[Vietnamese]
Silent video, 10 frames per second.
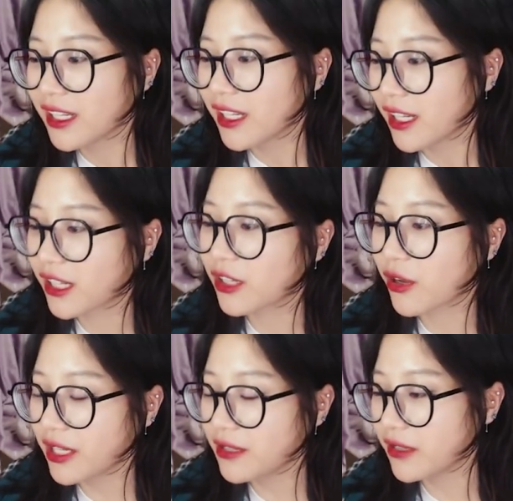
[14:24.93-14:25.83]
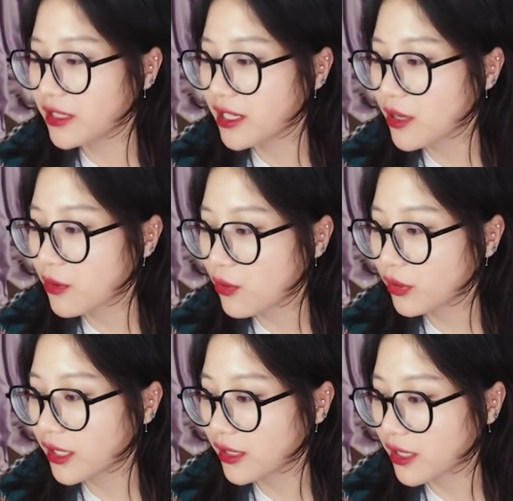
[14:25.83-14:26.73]
à, nói ít với người yêu cũ
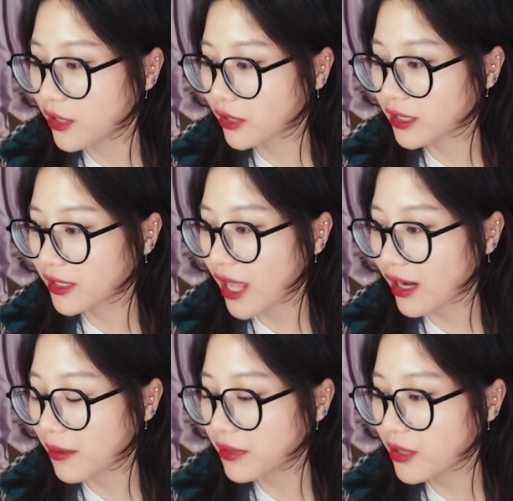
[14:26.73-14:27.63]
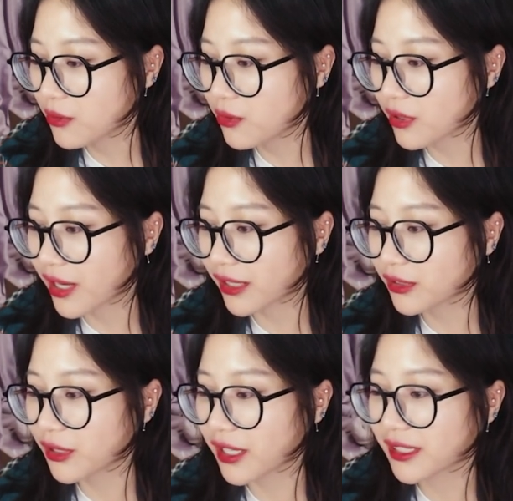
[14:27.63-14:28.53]
thì người đó xứng đáng làm người yêu cũ của nắng
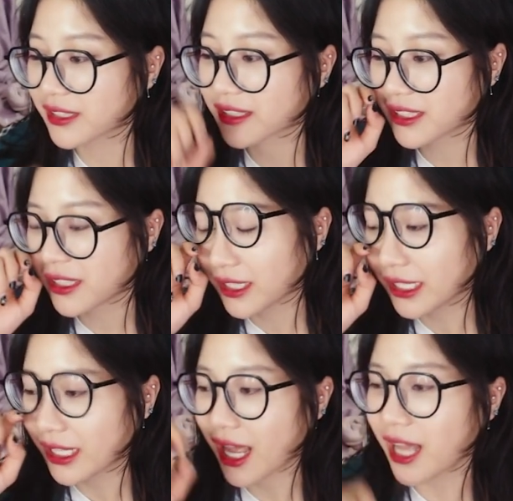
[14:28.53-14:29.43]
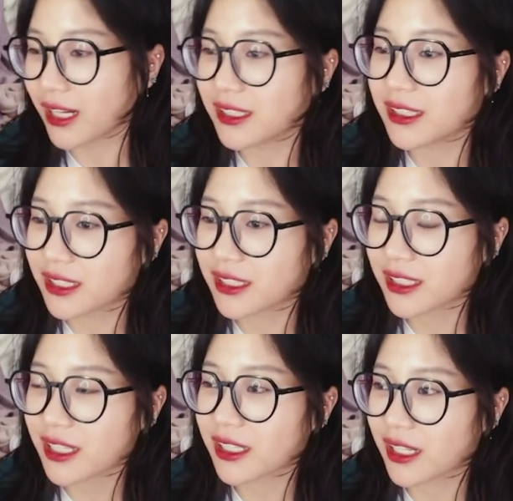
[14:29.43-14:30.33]
rồi à à ừ thì
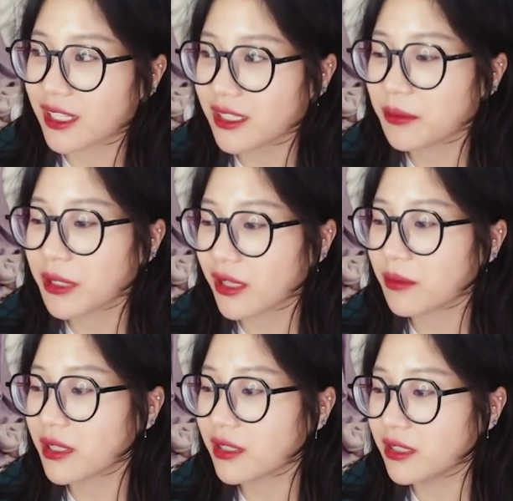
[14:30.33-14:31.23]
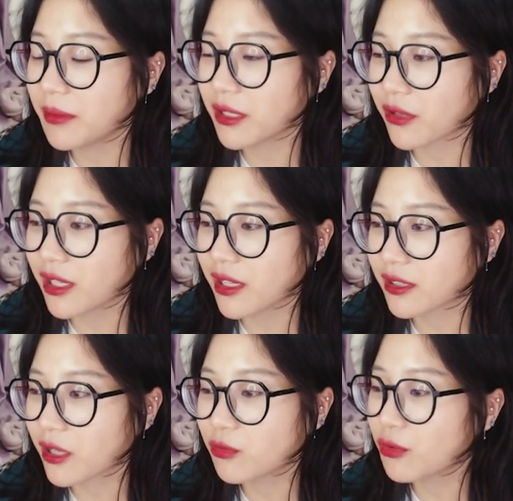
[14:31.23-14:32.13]
chắc là thế thì mình, đấy, như mình nói
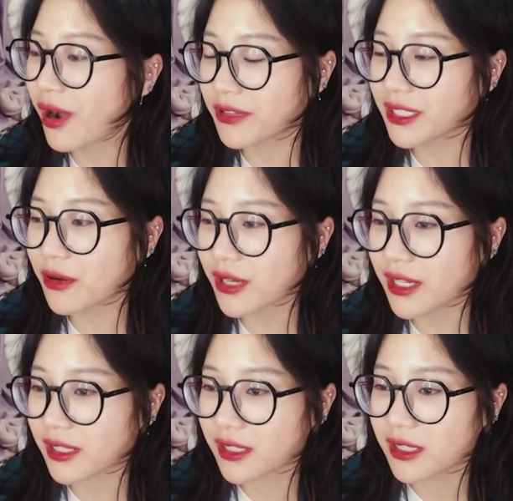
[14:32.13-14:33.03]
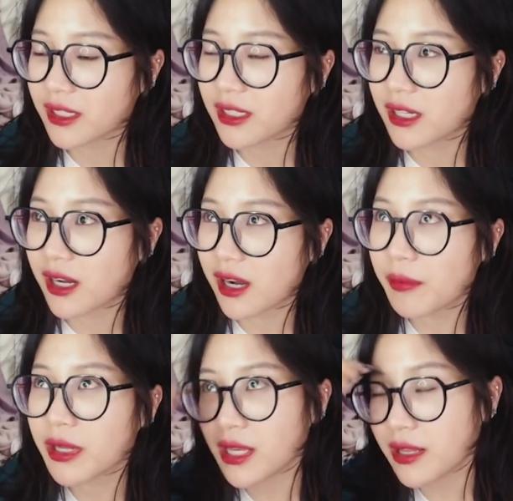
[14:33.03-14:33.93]
là không phù hợp với nhau đấy à,
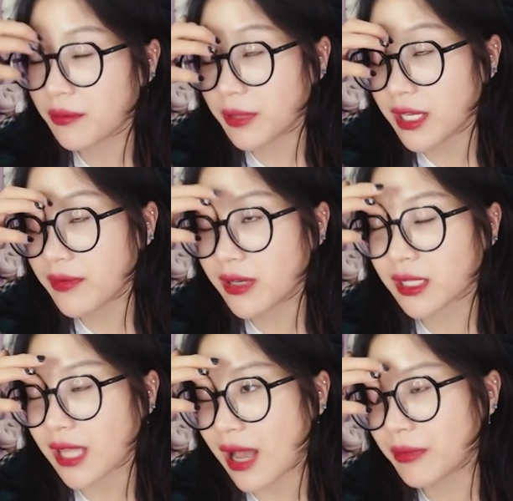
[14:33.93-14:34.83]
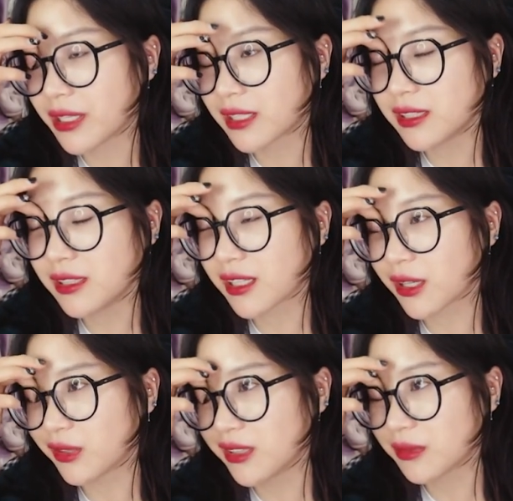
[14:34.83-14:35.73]
mình đi mình đi với người ta mình gần như là
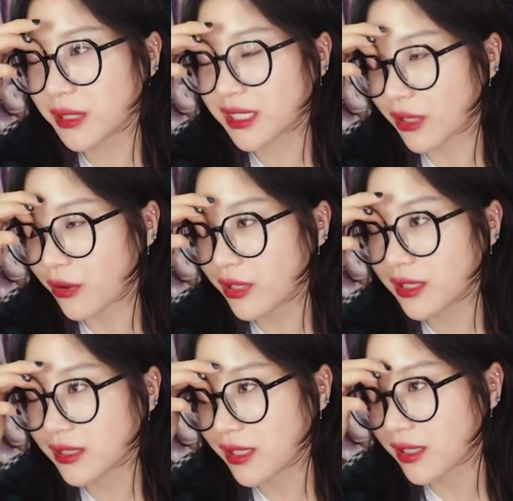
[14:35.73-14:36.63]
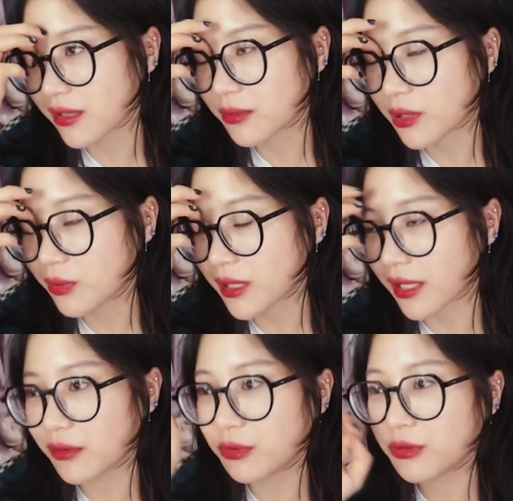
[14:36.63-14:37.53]
kiểu như là mình chả nói được cái gì mình cũng
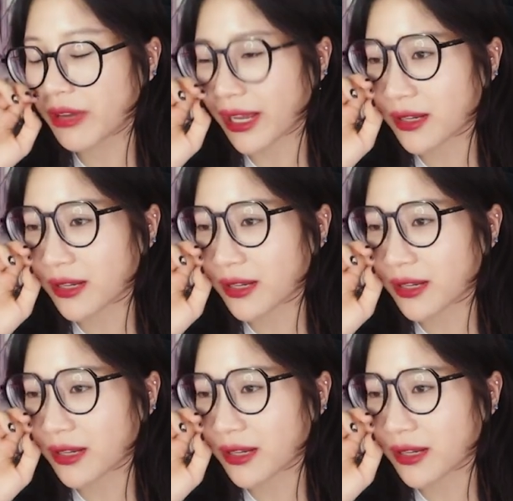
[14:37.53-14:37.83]
chả thấy vui vẻ